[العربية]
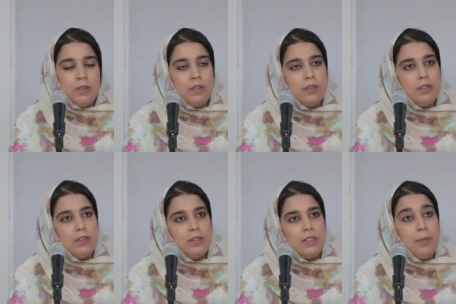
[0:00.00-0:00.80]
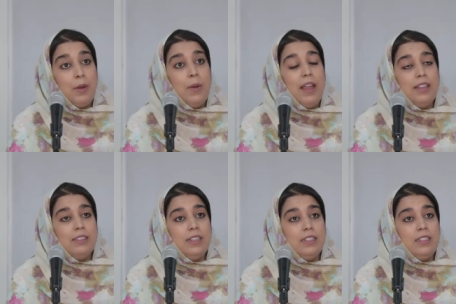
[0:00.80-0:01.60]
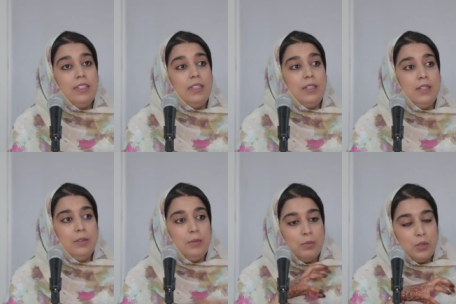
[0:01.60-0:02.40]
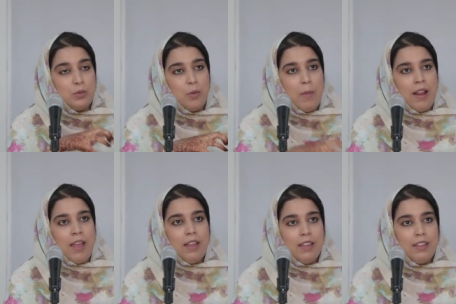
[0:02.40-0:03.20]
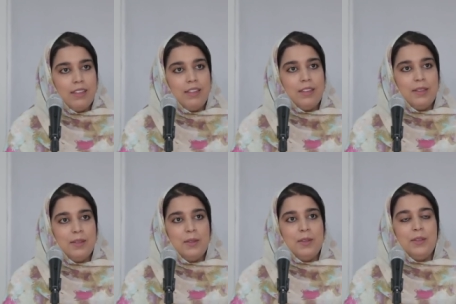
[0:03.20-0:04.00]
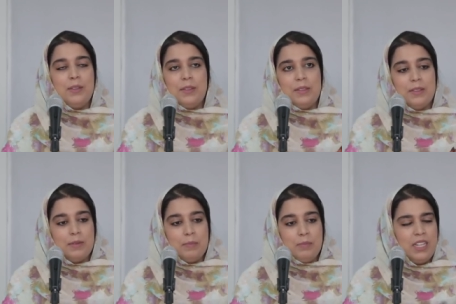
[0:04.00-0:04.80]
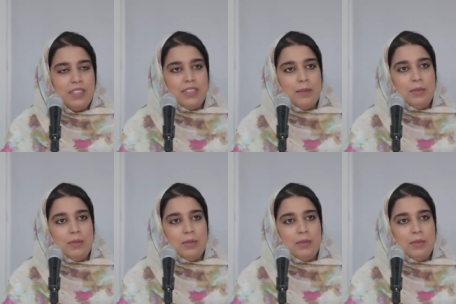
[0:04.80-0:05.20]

آه، طابع واحد يعني يمسوا المراه بشتى